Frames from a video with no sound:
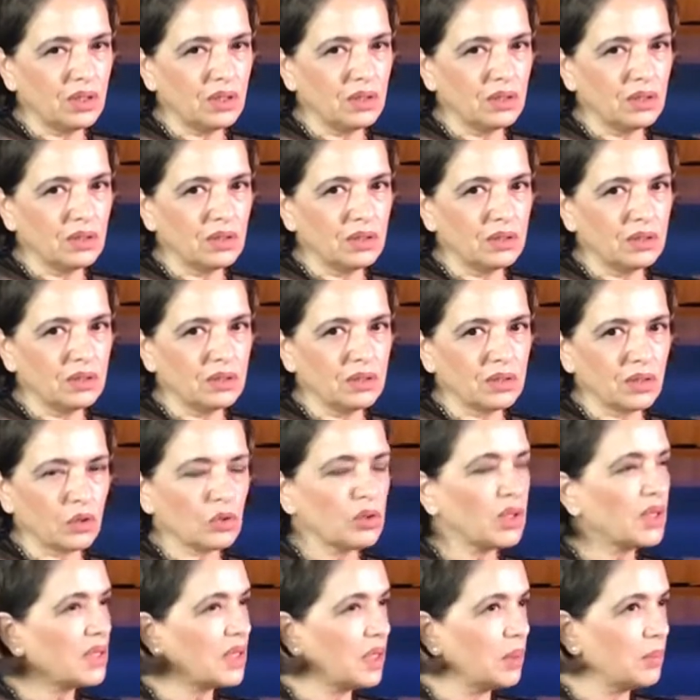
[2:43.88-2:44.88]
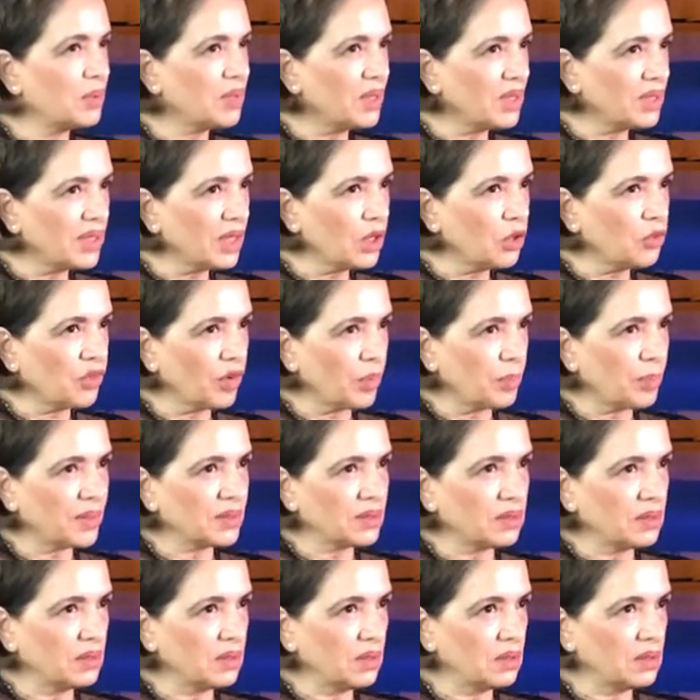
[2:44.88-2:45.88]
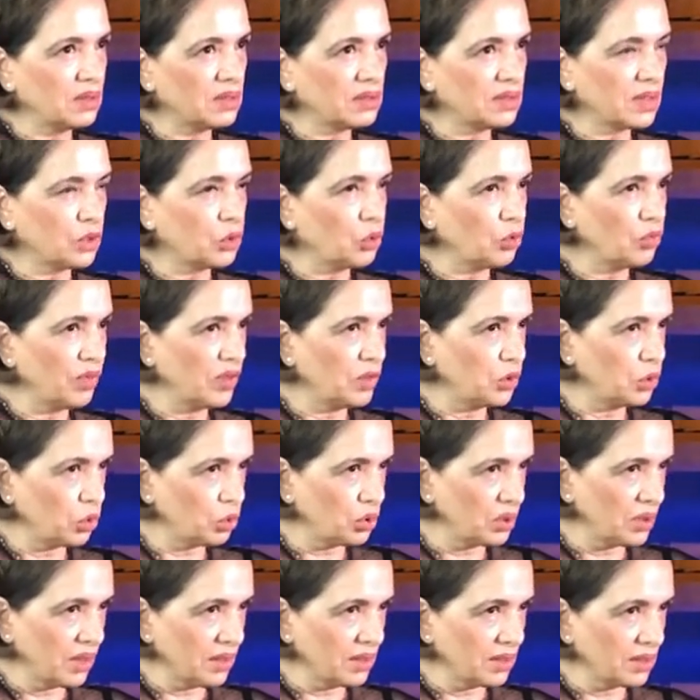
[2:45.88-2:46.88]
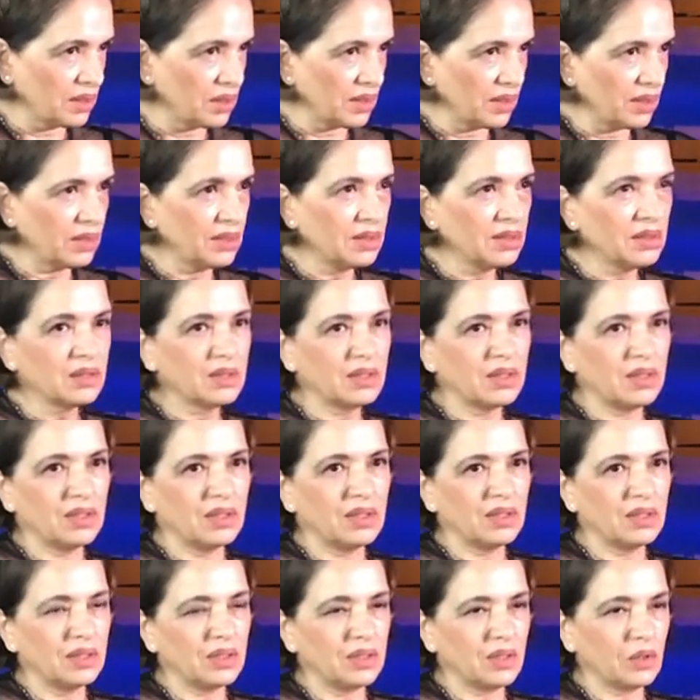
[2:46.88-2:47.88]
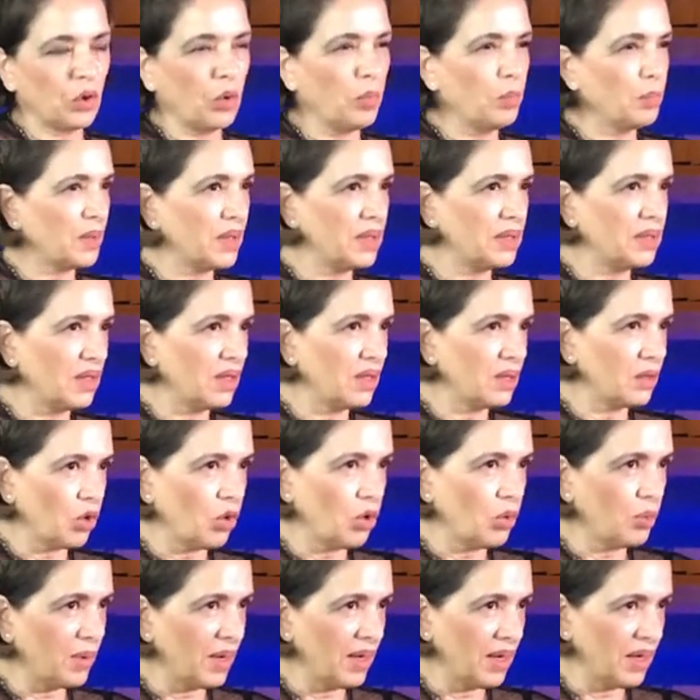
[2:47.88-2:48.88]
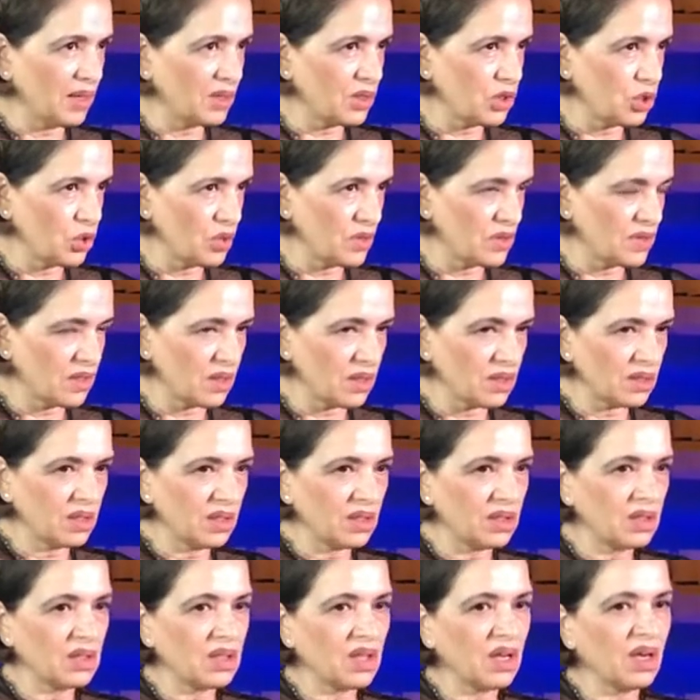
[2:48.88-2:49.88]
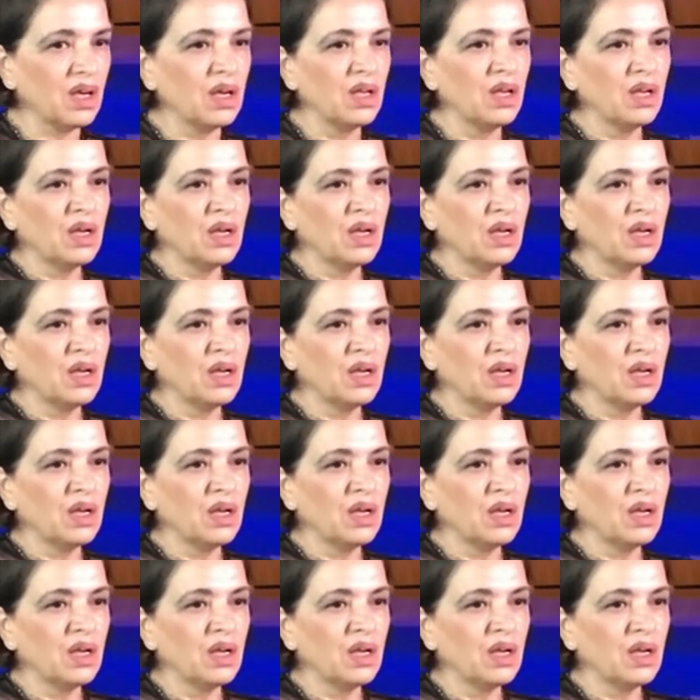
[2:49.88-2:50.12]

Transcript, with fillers: il Rotary Club di Alghero fa parte del distretto 2080 che comprende Roma, Lazio e Sardegna.